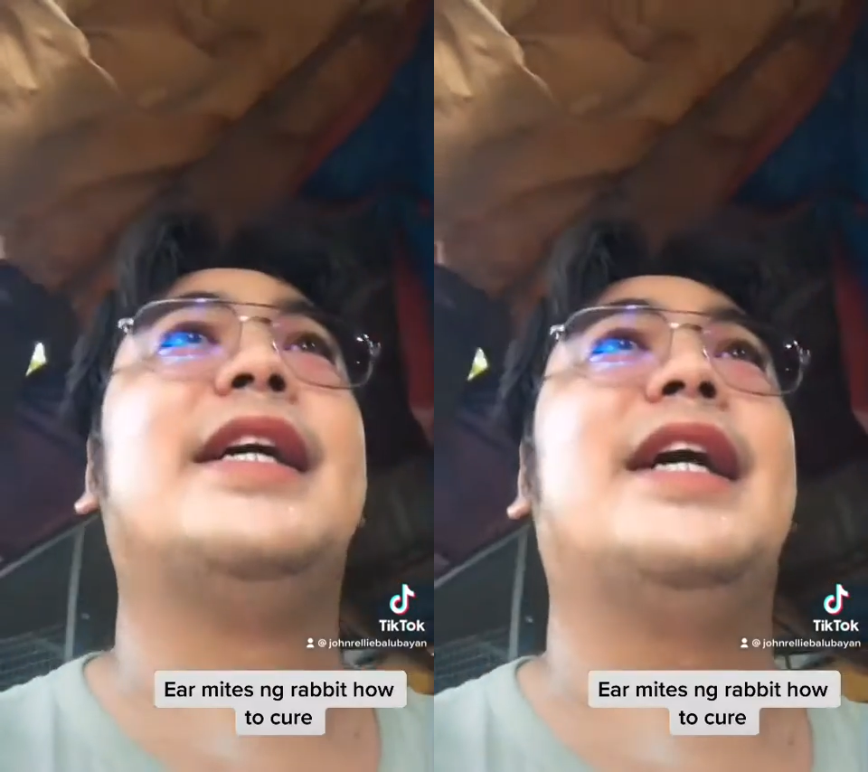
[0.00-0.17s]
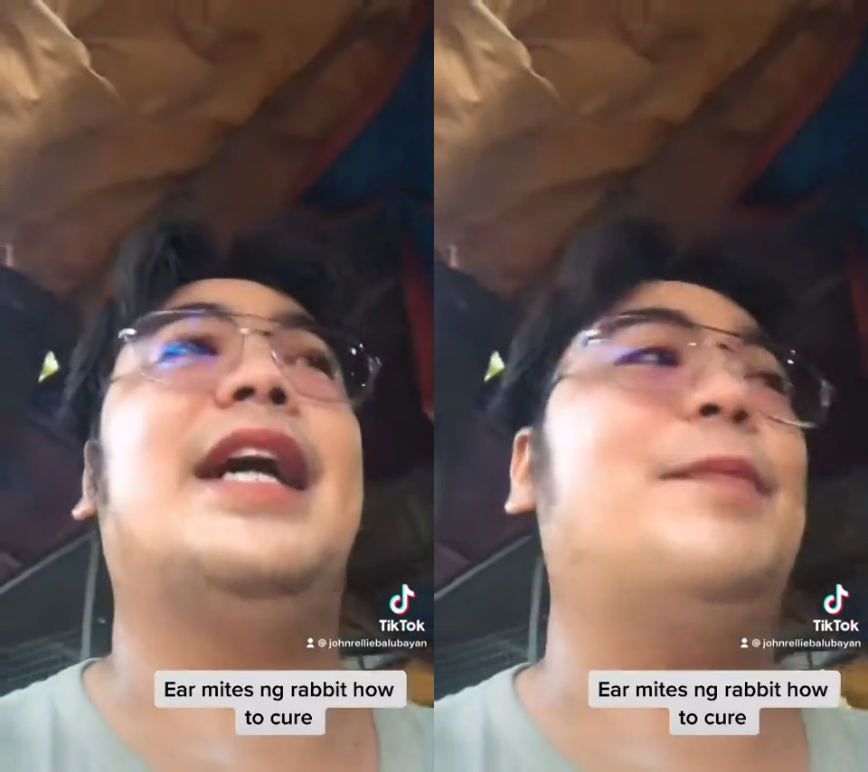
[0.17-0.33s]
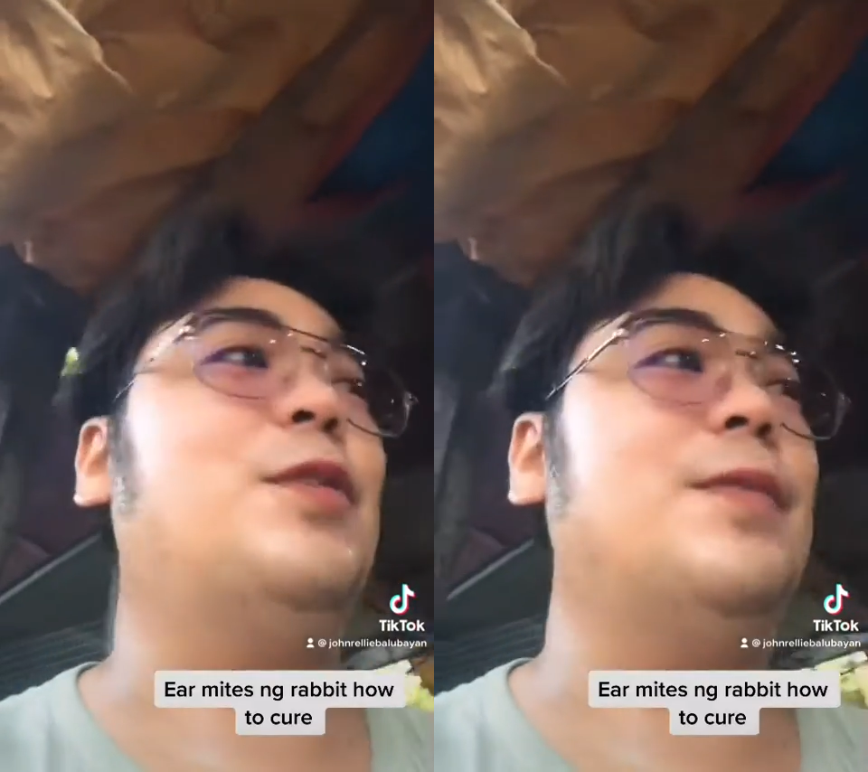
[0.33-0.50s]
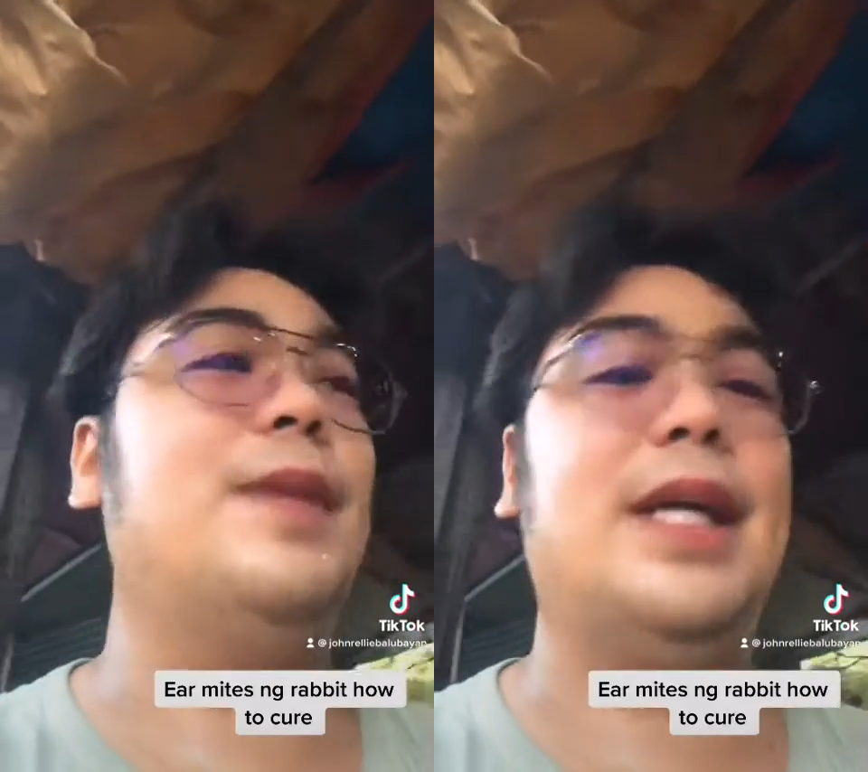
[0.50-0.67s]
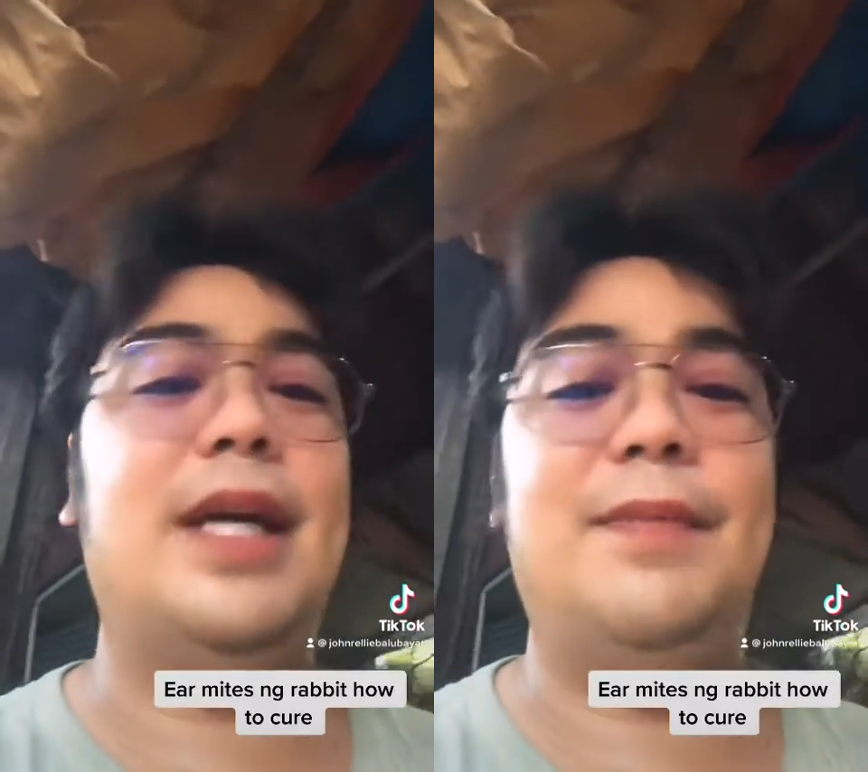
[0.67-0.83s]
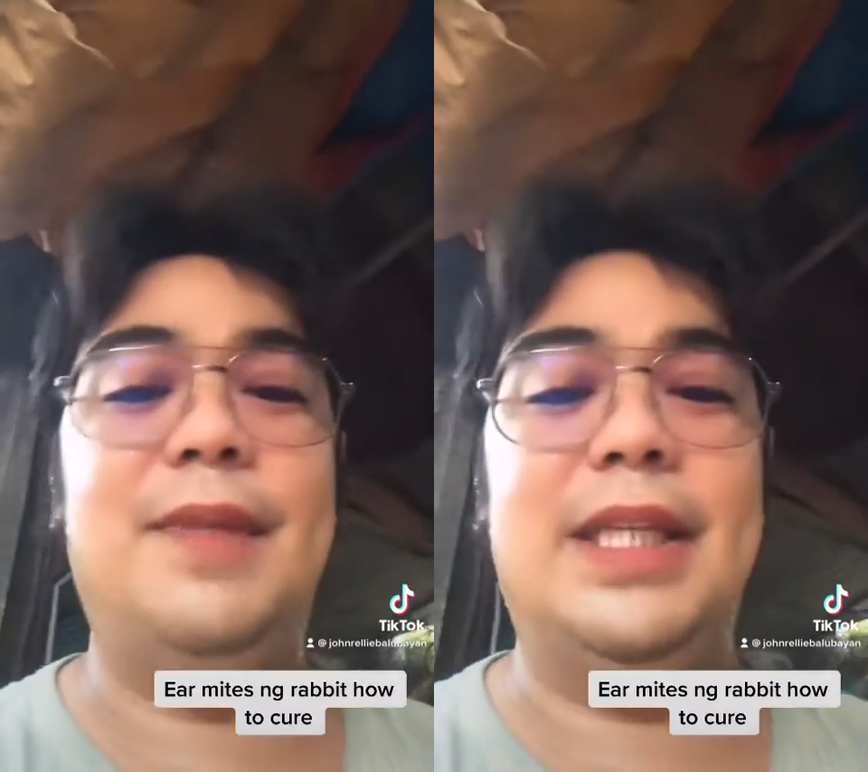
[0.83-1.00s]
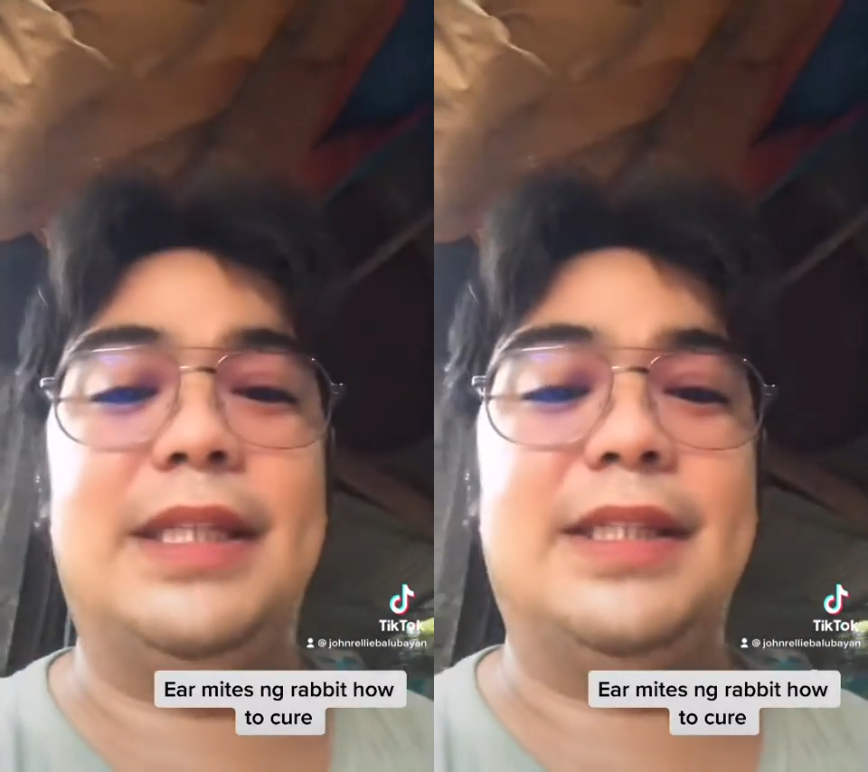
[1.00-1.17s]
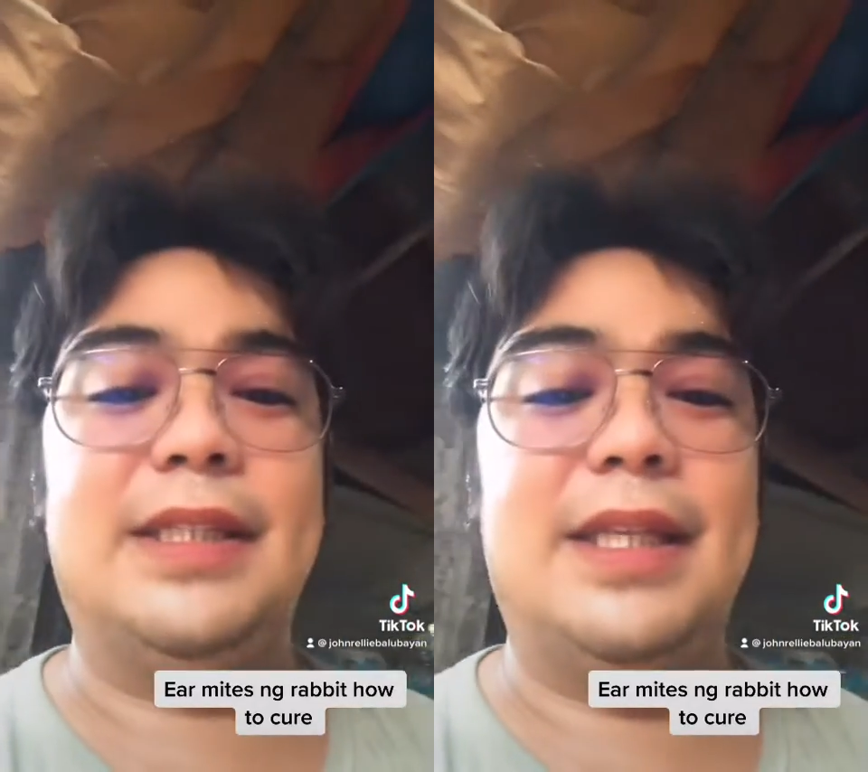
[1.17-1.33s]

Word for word: hapon mga kabit.